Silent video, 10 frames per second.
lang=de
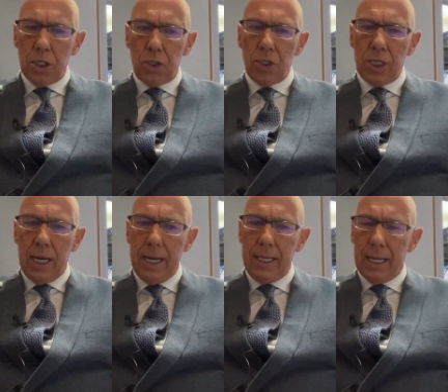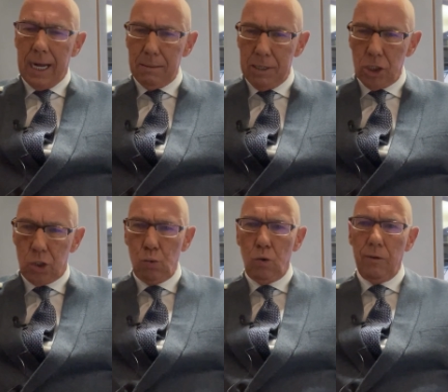zu sein. Da hat man
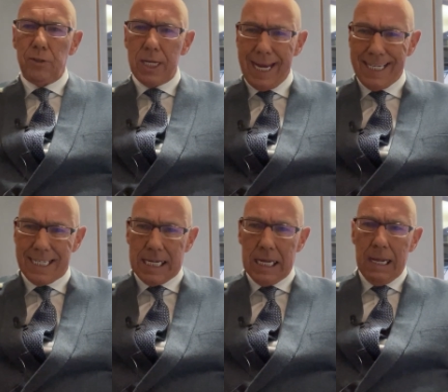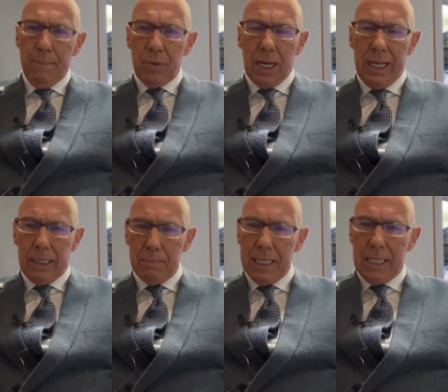Zukunftsängste. Da
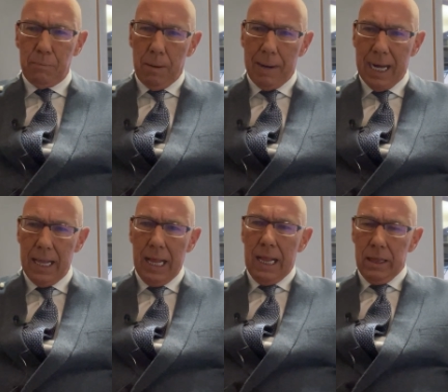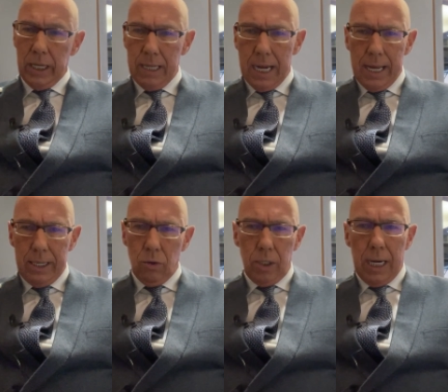legt man lieber mal den
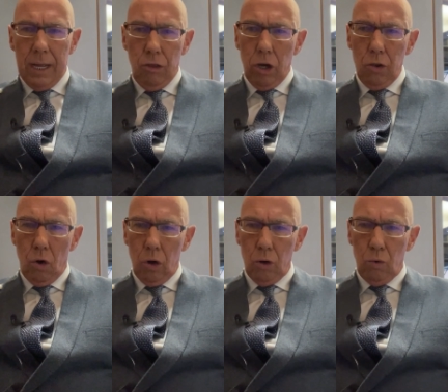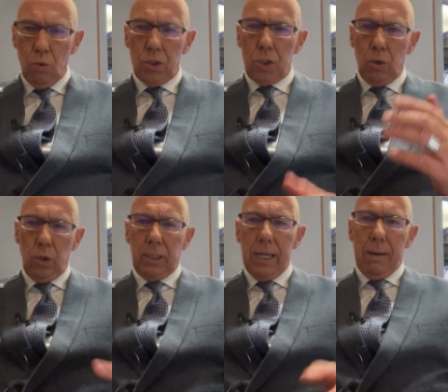ein oder anderen Euro
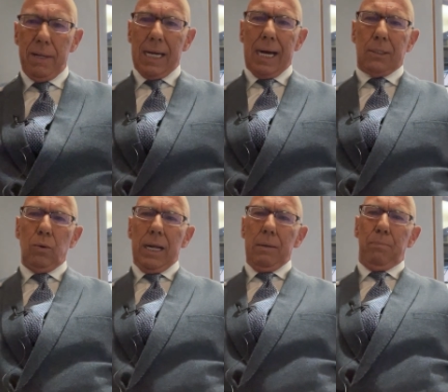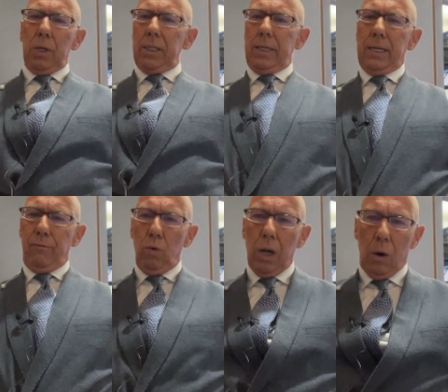zurück. Naja, bei der aktuellen Politik
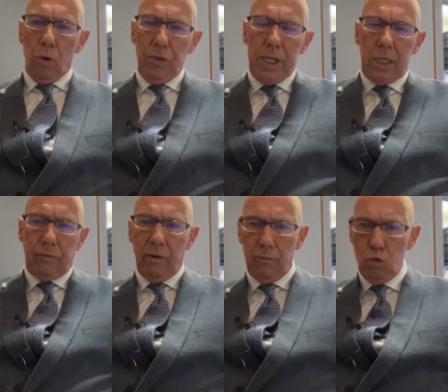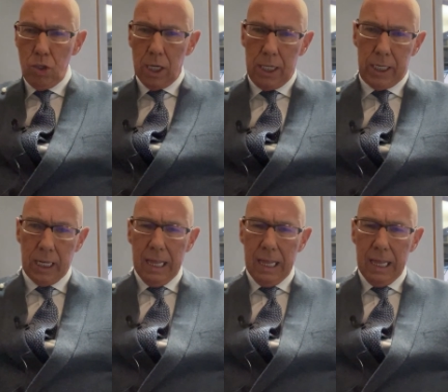wohl auch nicht verwunderlich,